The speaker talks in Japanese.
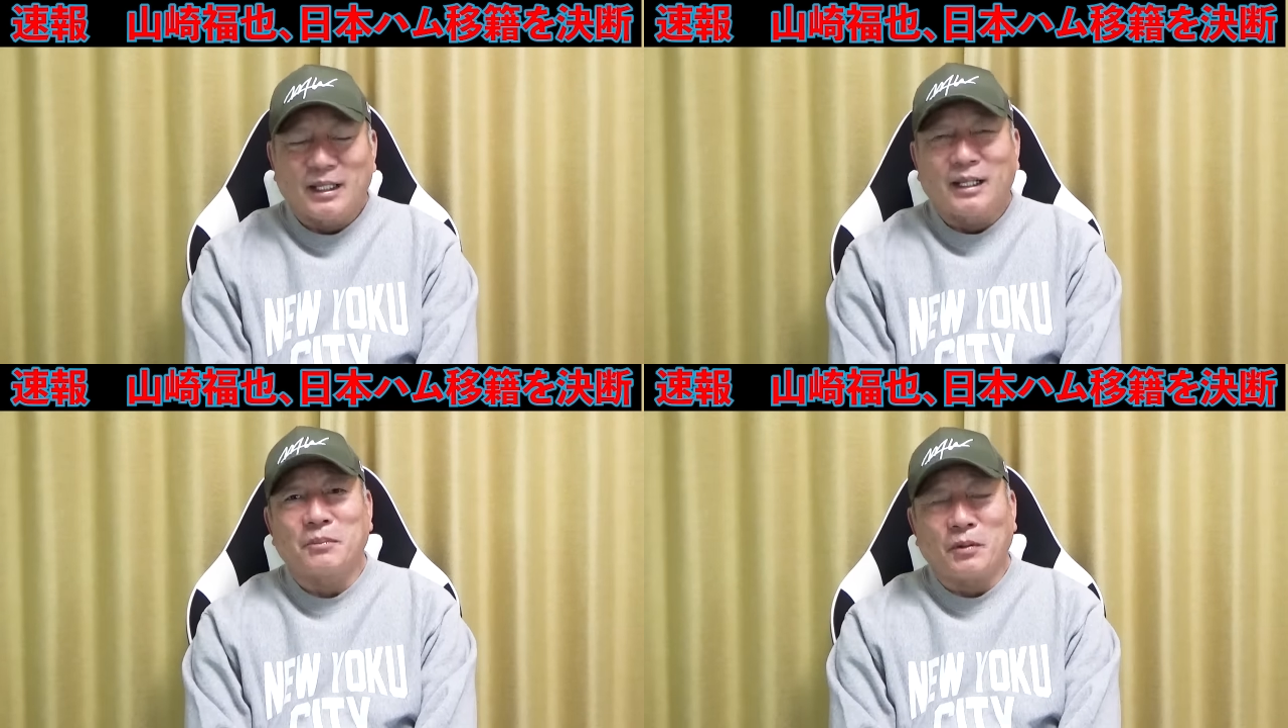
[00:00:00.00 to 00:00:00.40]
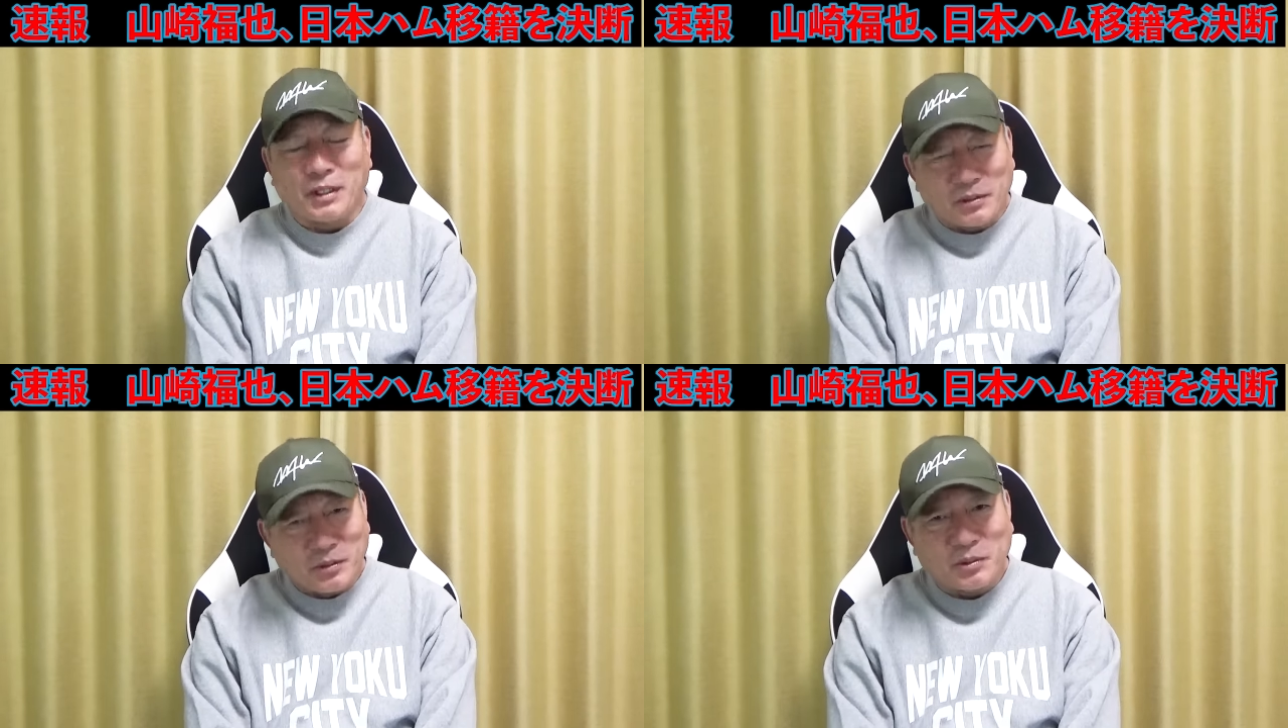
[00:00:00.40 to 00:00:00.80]
まあ
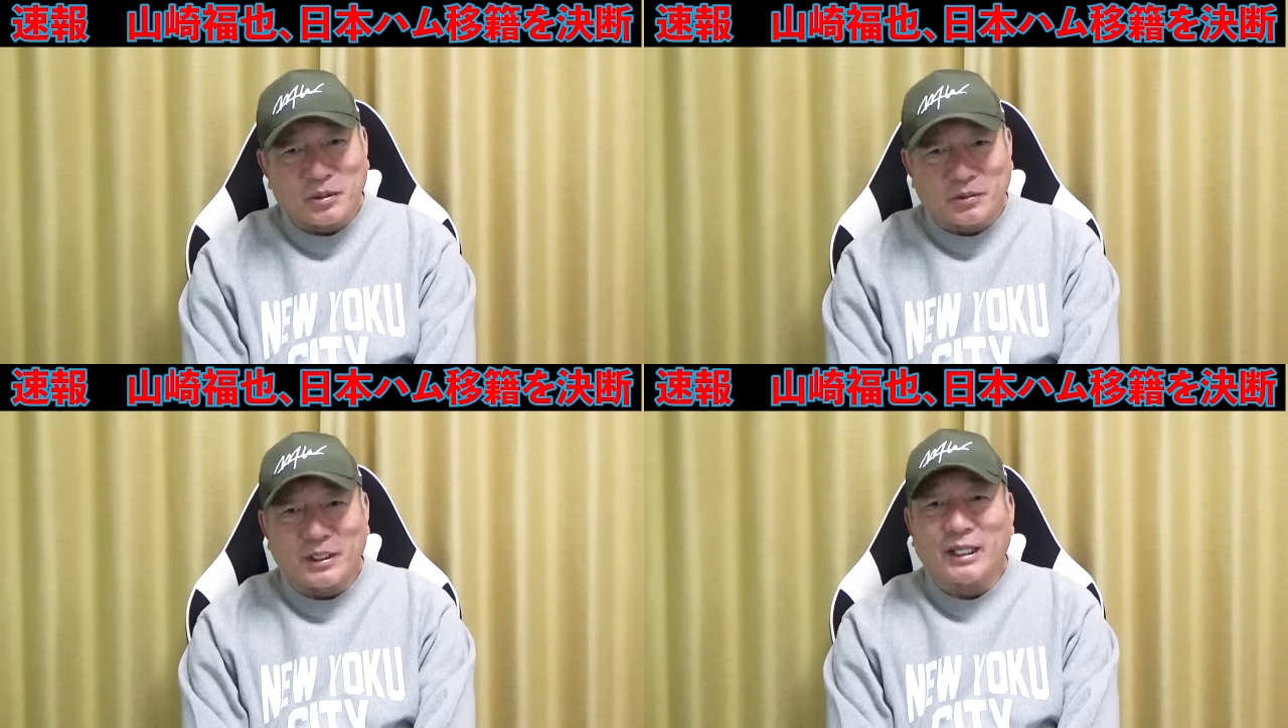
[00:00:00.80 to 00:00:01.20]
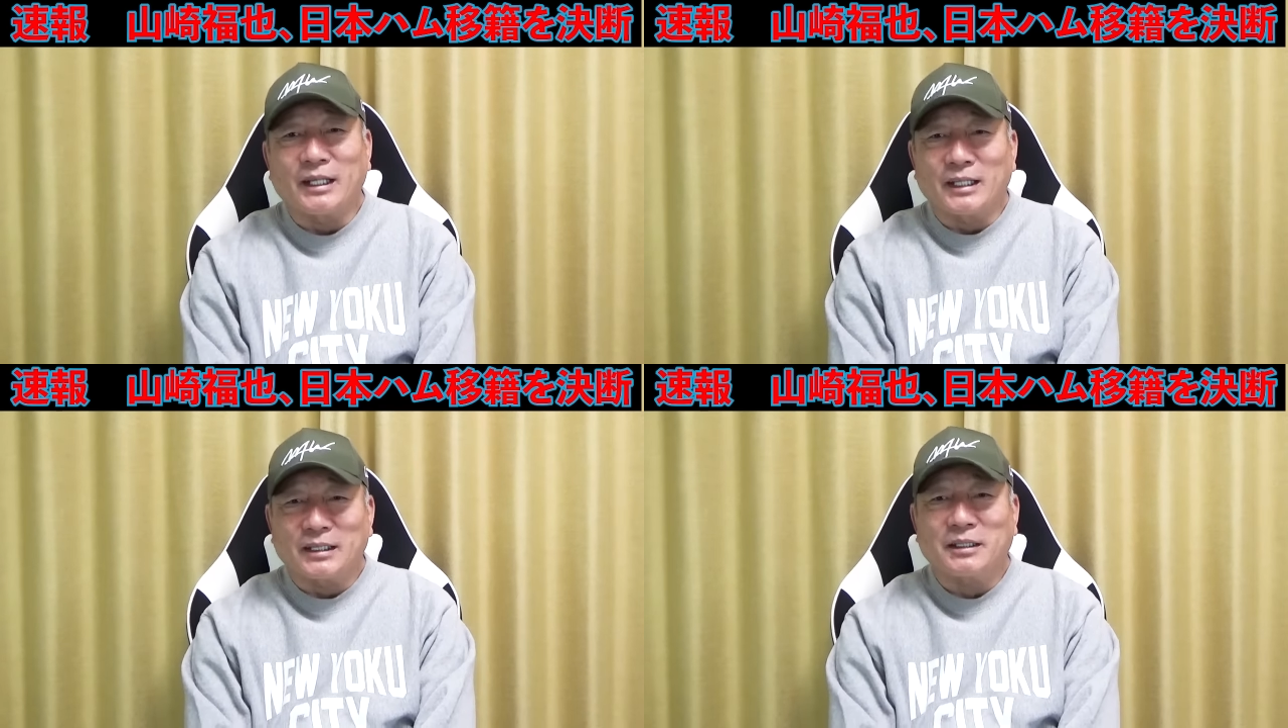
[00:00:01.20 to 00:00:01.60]
悪いことではな
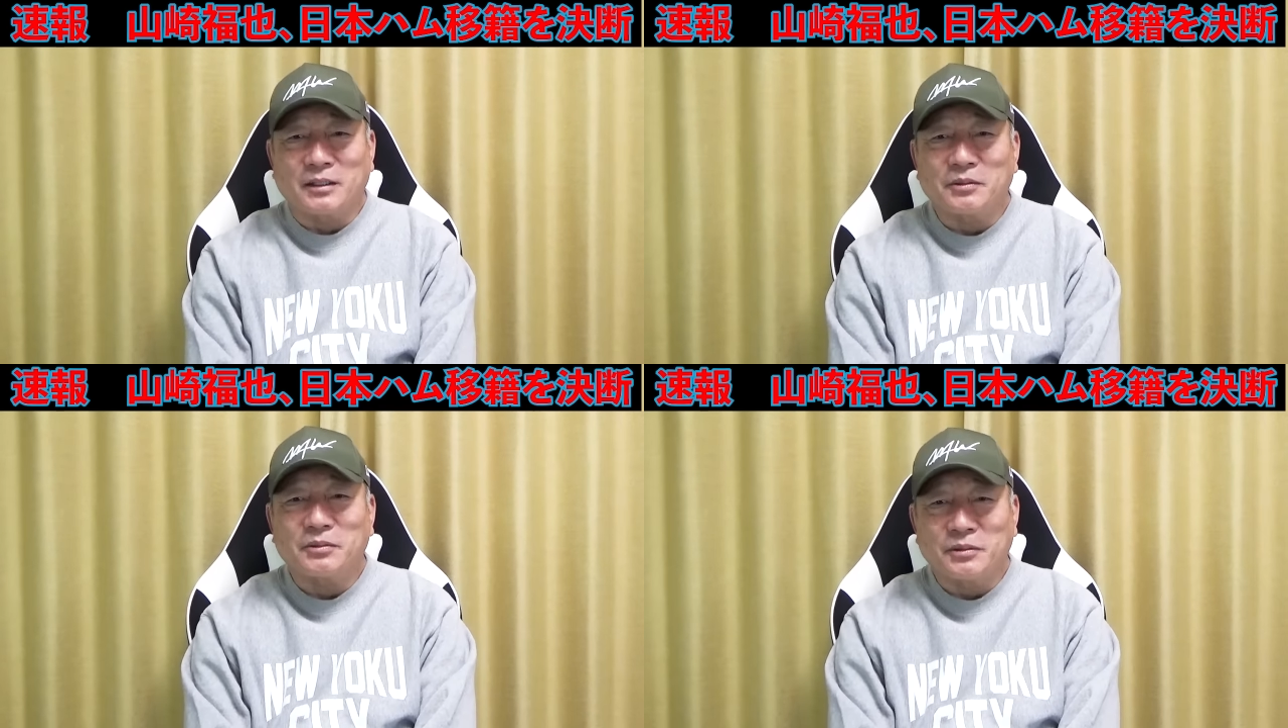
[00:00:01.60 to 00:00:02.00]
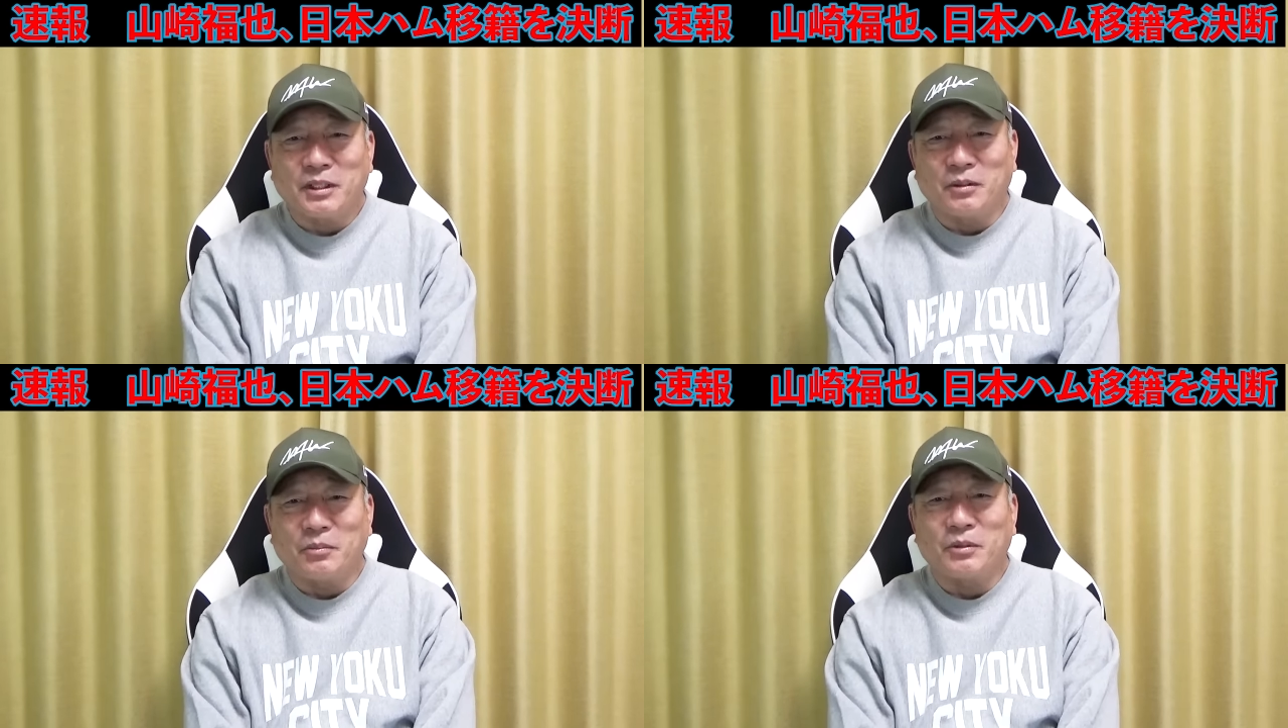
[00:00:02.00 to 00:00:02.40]
いなっていうふうに
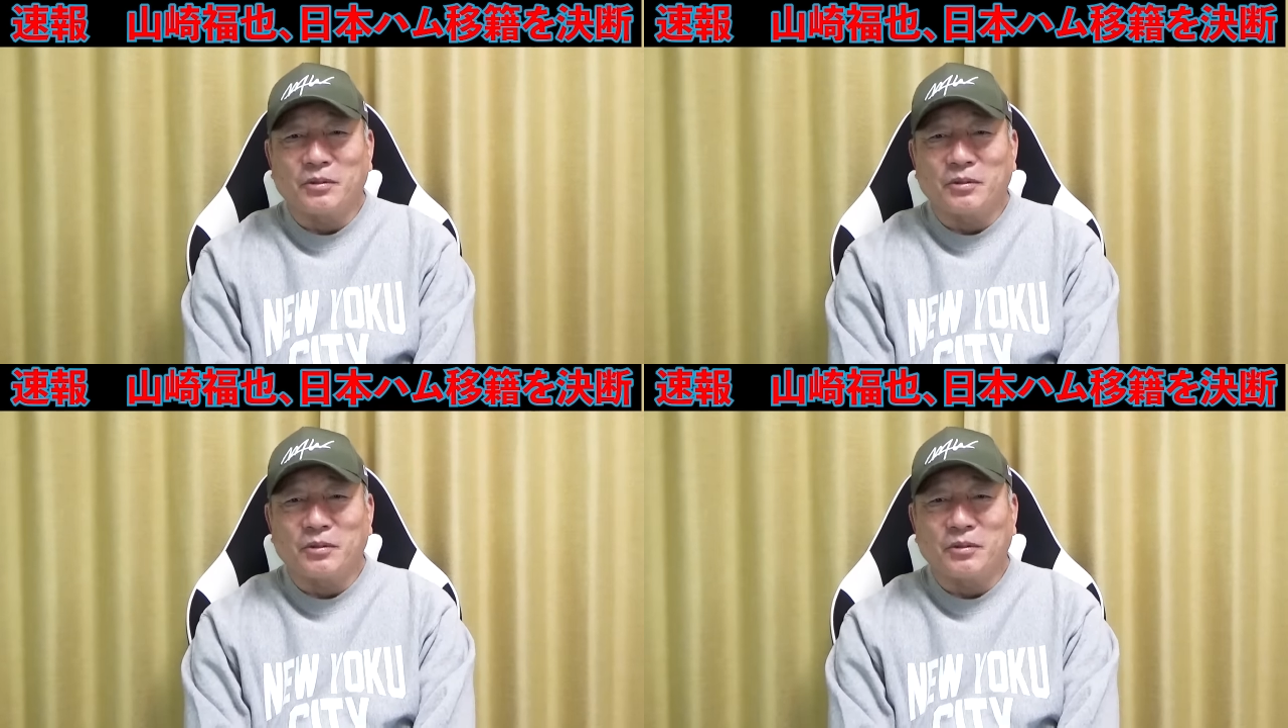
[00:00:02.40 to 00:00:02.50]
は思